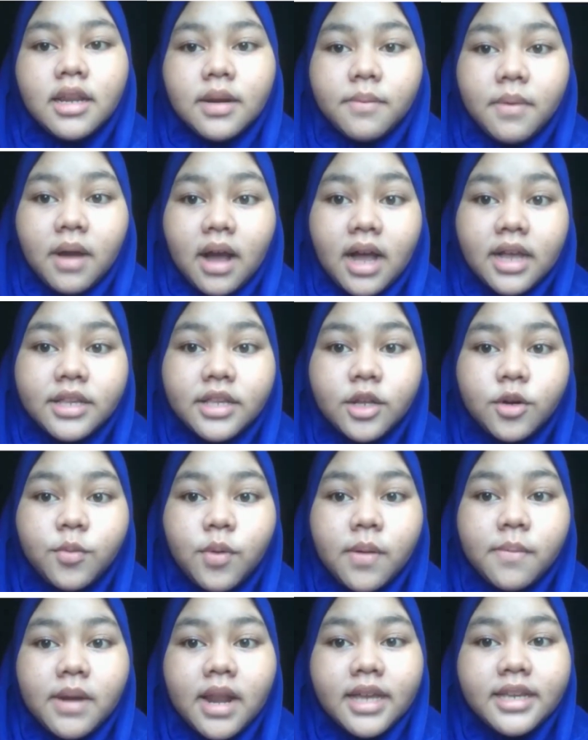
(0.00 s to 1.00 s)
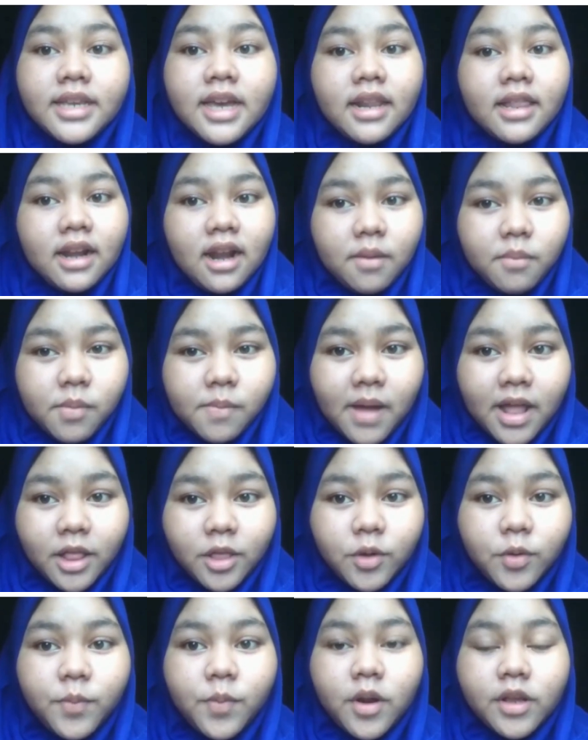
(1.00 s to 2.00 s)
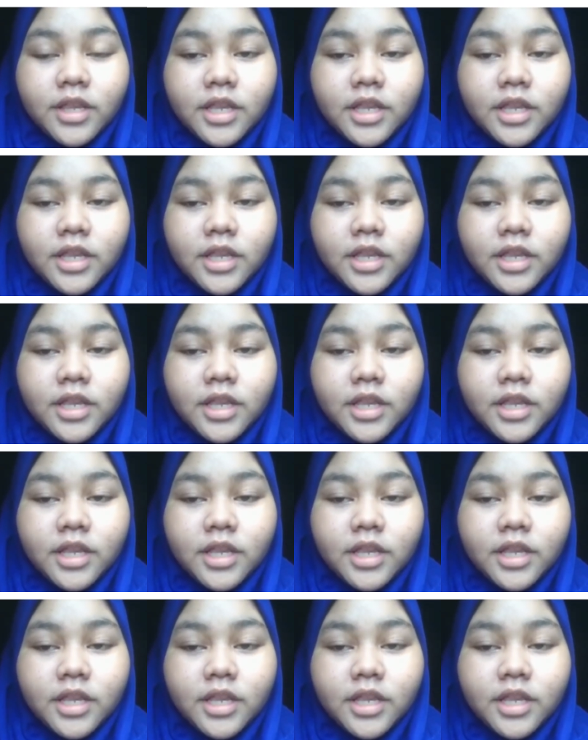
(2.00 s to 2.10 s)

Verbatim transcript: Terima kasih Rumah Belajar telah membantu